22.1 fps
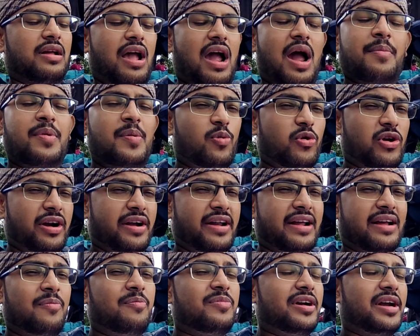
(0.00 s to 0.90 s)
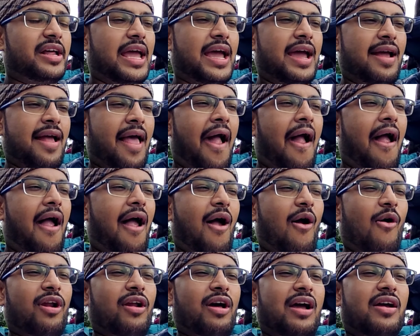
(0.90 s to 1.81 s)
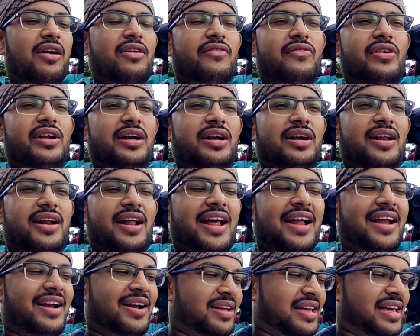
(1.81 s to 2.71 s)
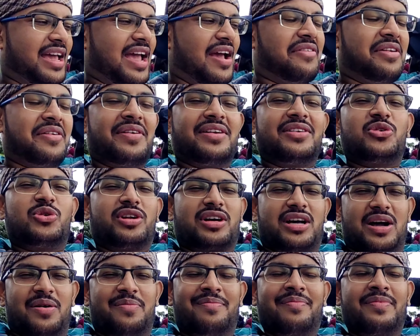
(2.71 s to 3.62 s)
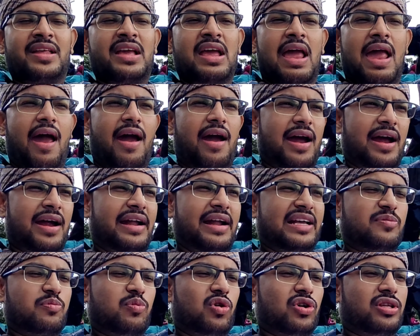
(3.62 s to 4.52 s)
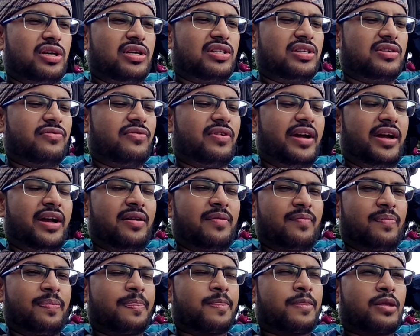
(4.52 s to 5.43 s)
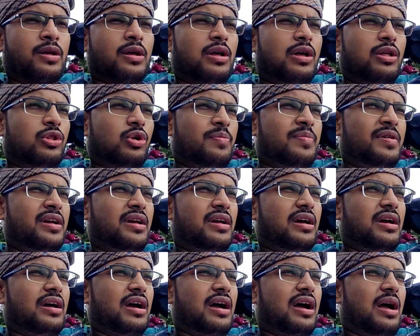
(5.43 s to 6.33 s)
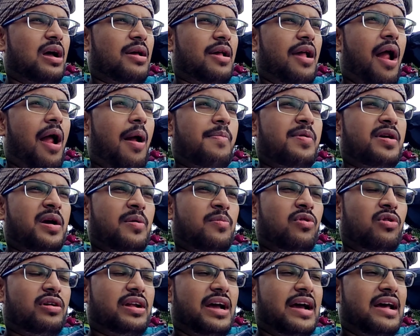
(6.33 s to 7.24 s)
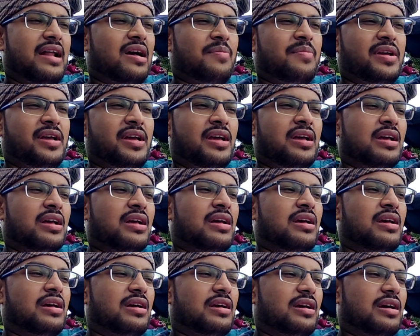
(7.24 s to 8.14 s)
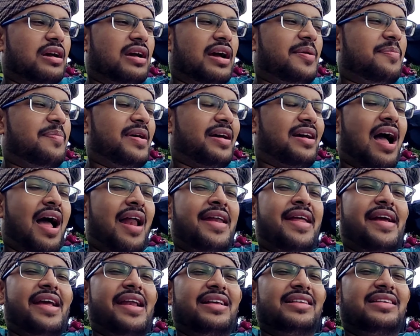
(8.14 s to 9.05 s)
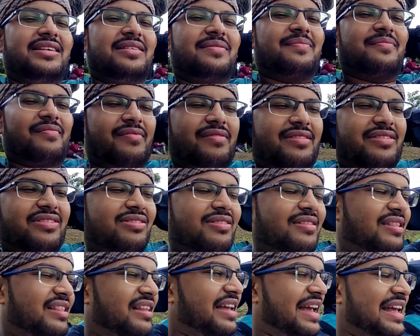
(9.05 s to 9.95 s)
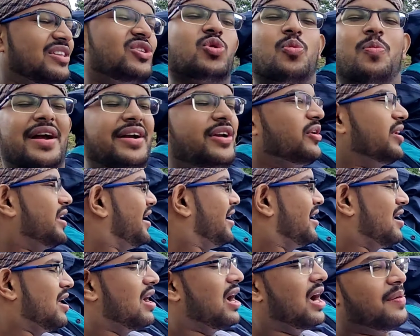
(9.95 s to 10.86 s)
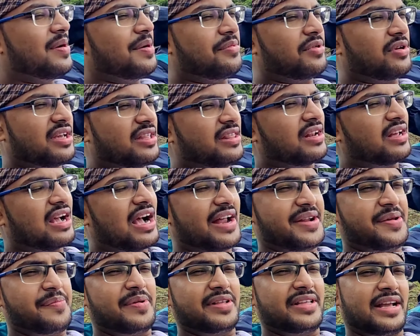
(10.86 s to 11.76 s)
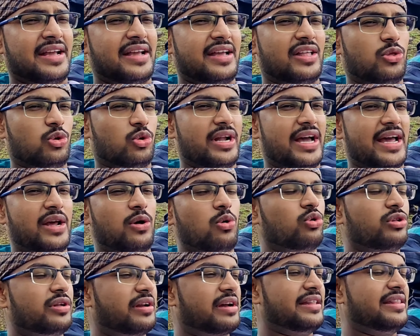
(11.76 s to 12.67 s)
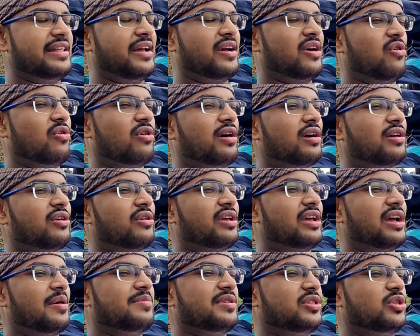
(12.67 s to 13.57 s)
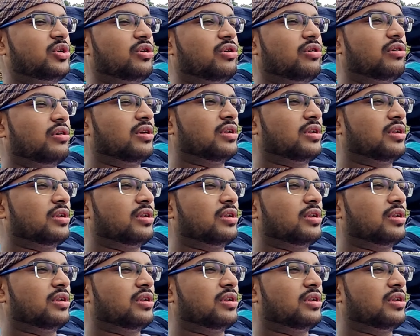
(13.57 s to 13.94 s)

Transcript: हमने पूरा ट्रैक कंप्लीट किया है और आई विल ट्राई की एवरी वन शुड कम एंड एक्सप्लोर दिस वे तो अभी अभी हम लोग डायरेक्ट अभी कहीं पे खाने के लिए चुप बेटर है अभी हम लोग किधर खाने पे जाएंगे तो डायरेक्ट उधर का ही दिखाऊंगा क्योंकि अभी तो